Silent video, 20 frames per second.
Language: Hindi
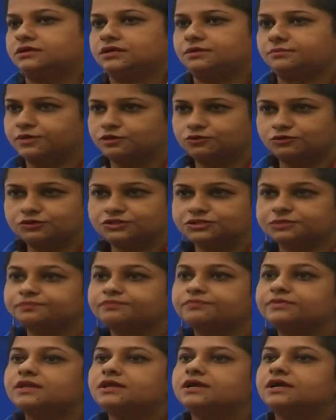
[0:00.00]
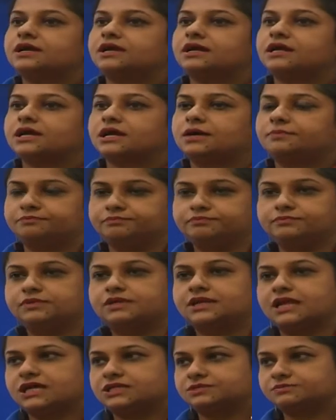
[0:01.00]
कभी कुछ अगर आप
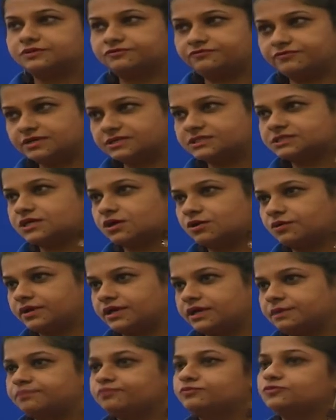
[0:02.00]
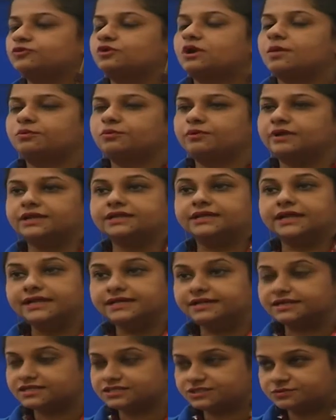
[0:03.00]
क्लास में फर्स्ट आओगे तो आपको एक
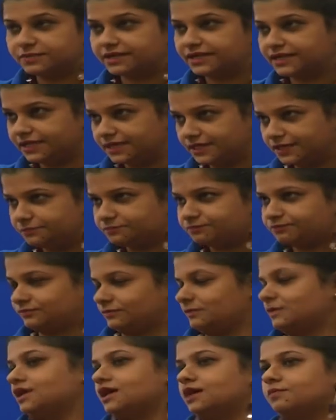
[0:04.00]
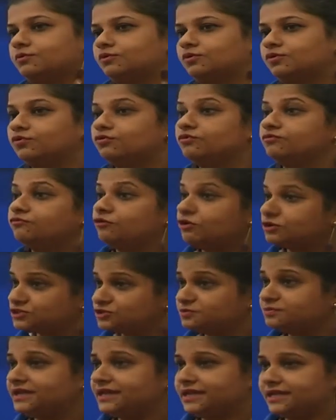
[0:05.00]
नई ड्रेस मिलेगी आपको
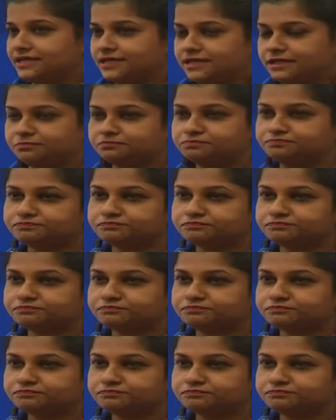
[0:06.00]
वॉच मिलेगी